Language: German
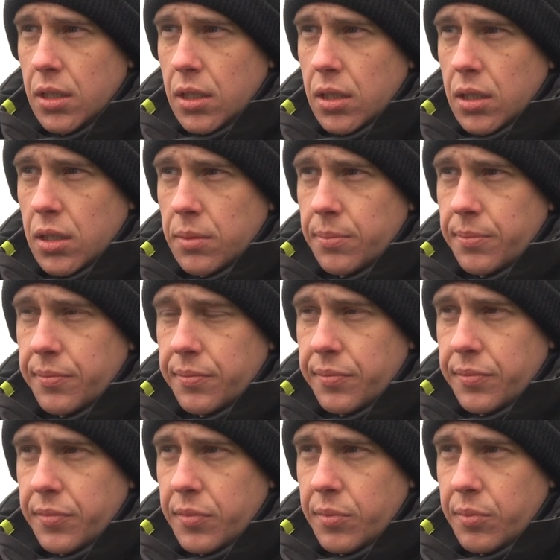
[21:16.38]
ähm,
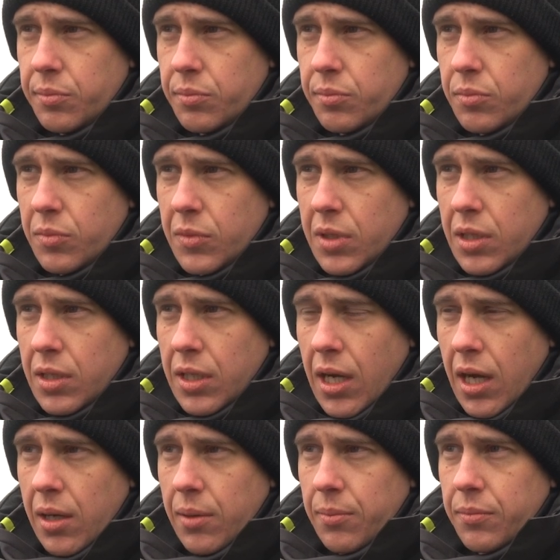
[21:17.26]

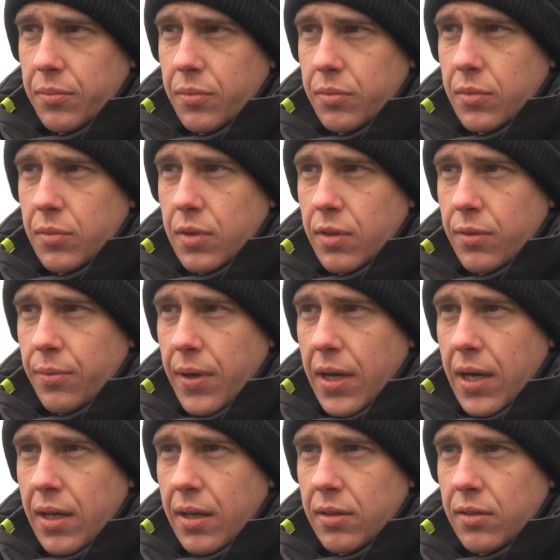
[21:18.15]
ja,
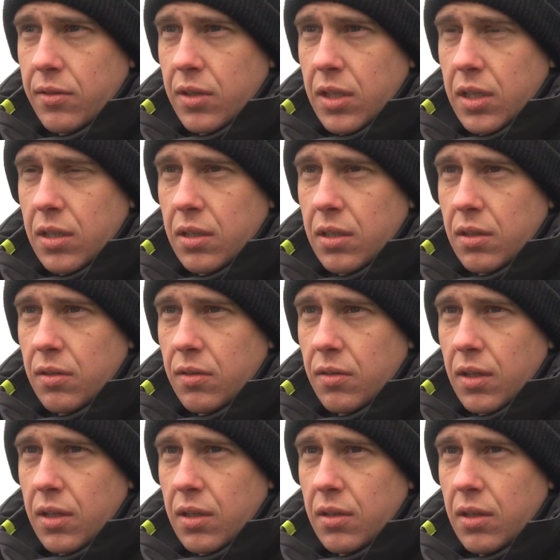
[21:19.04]
zwar sich,
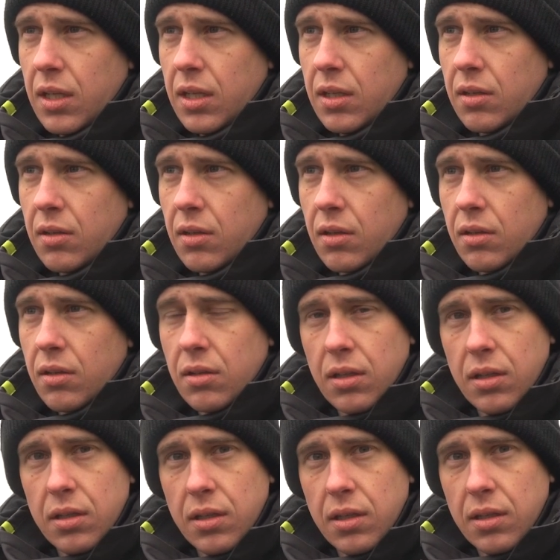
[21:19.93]
sich nicht
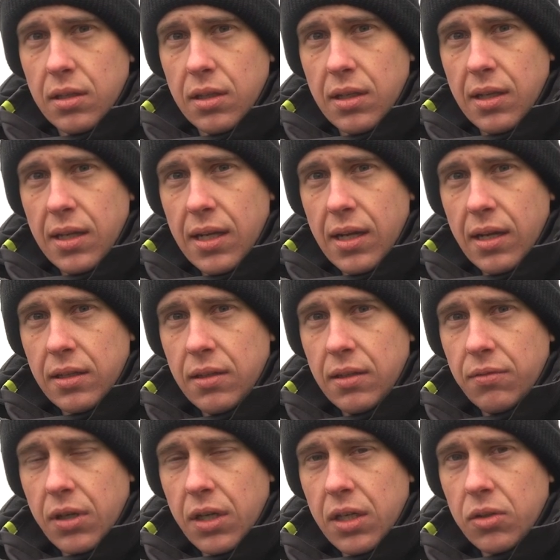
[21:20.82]
äh, in die
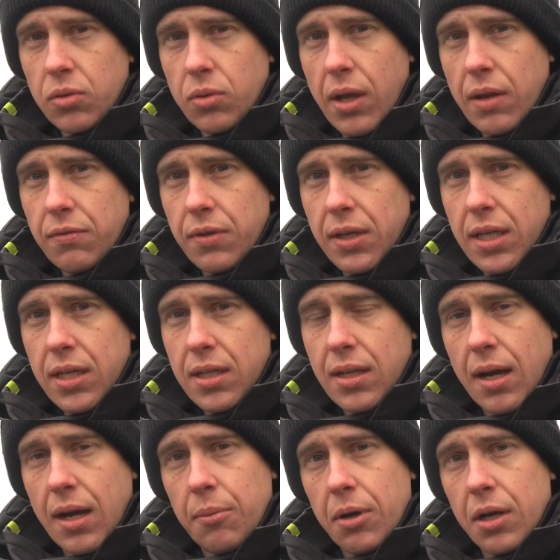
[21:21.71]
negative Richtung
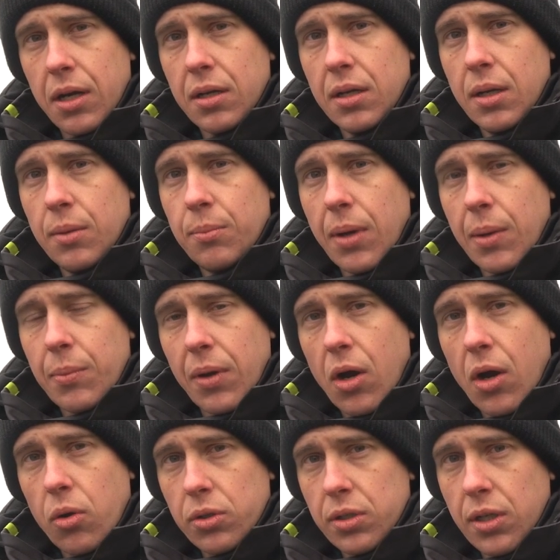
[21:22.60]
entwickelt, aber man
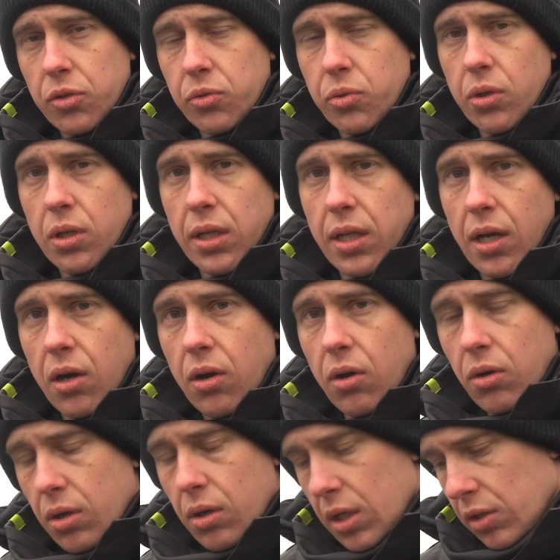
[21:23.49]
braucht natürlich
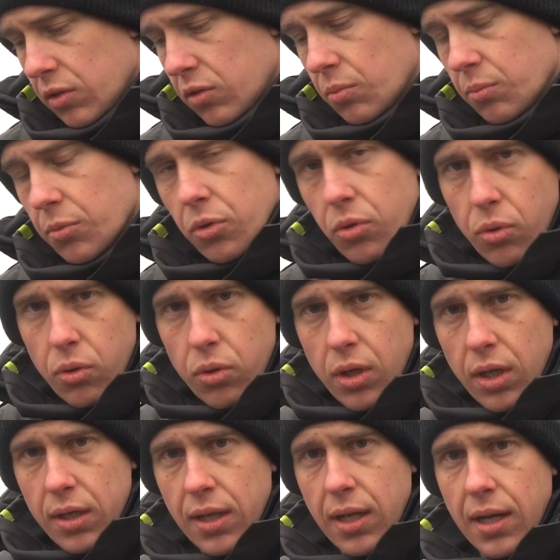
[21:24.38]
auch zum
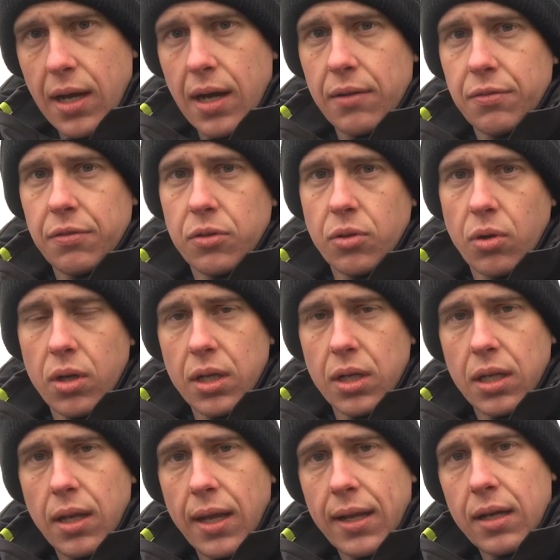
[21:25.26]
Beködern der Larve
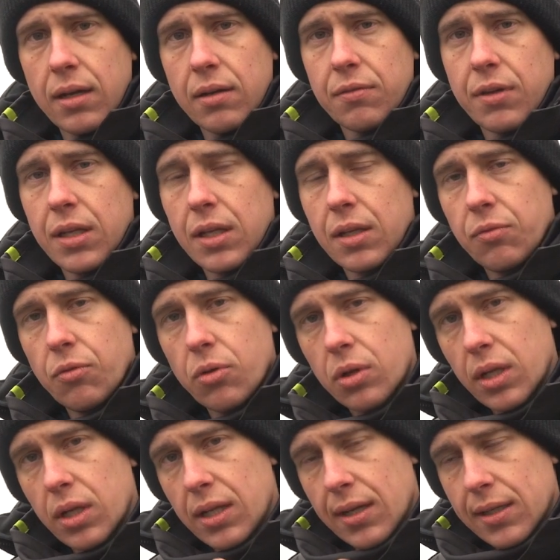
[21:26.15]
deutlich länger. Wenn ich
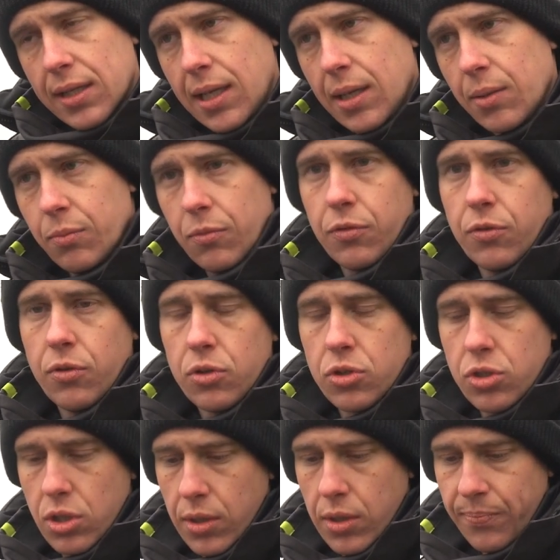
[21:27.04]
wirklich nach jedem
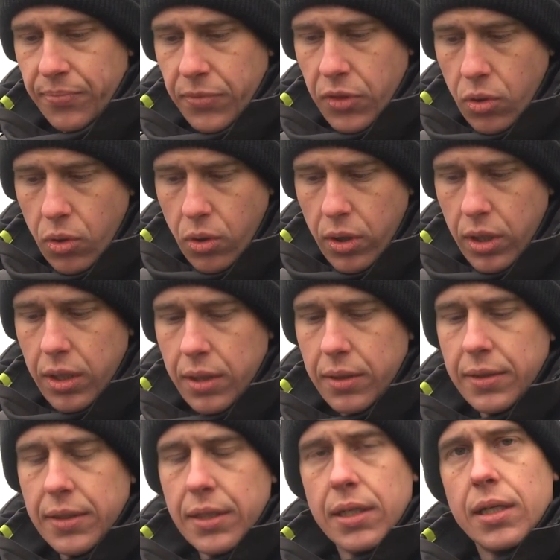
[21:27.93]
Fisch neu
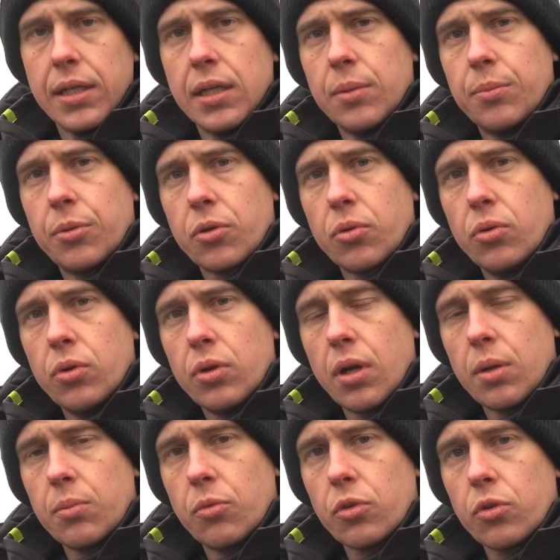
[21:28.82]
äh,
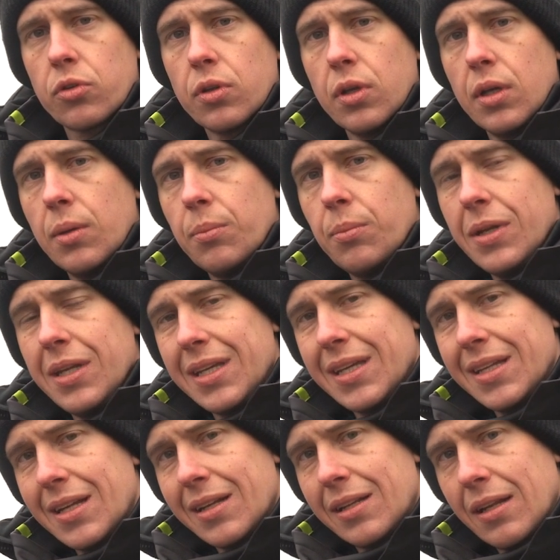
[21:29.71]
beködern muss, bin
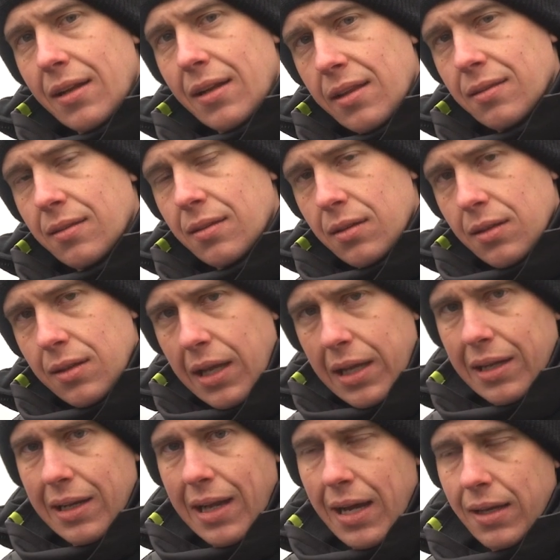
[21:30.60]
ich in der Tendenz einen
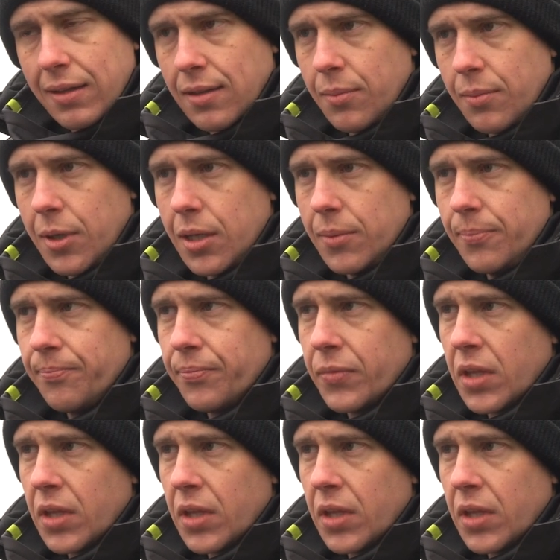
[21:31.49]
Tick langsamer.